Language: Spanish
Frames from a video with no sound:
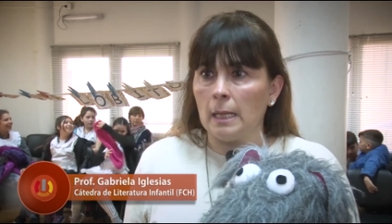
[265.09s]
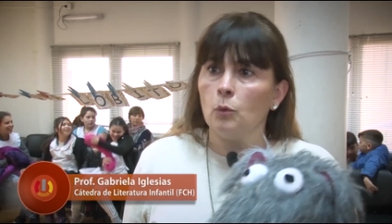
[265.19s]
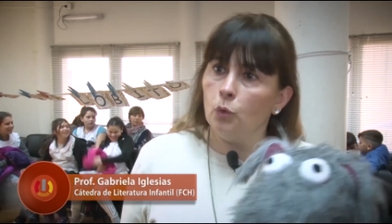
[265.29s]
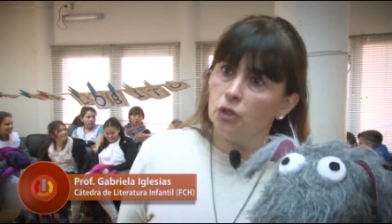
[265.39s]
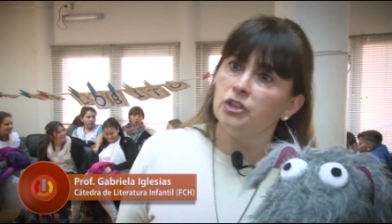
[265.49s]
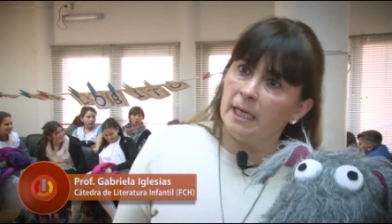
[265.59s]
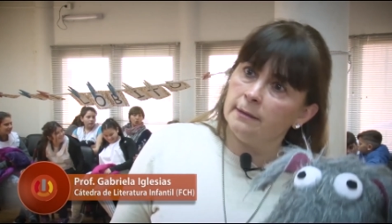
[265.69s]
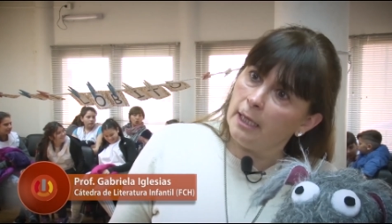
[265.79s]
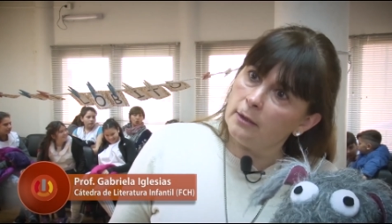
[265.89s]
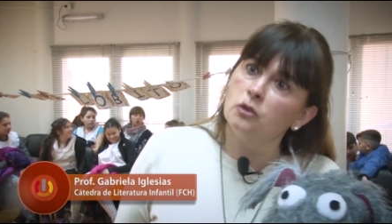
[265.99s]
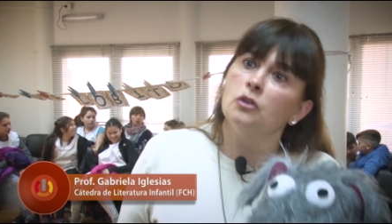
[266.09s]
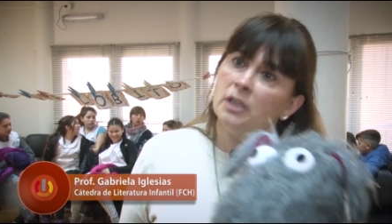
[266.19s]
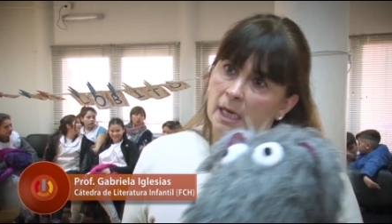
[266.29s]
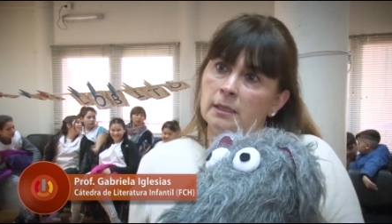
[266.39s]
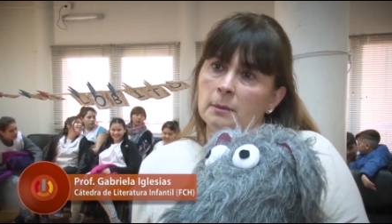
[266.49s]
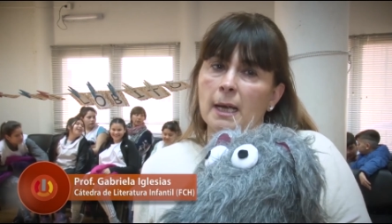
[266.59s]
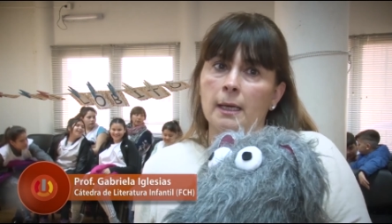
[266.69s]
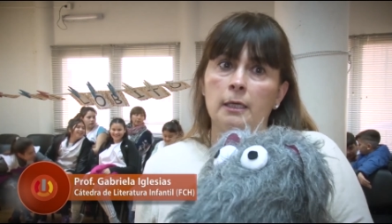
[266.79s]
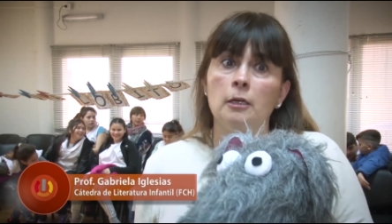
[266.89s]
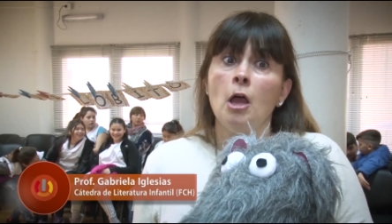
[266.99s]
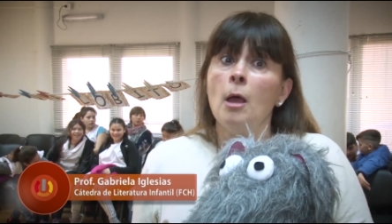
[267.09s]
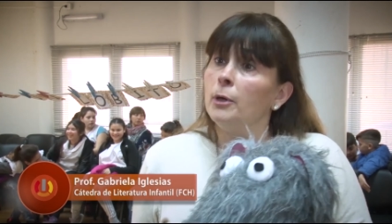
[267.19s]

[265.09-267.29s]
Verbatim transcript: algunos traen texto y traen imagen,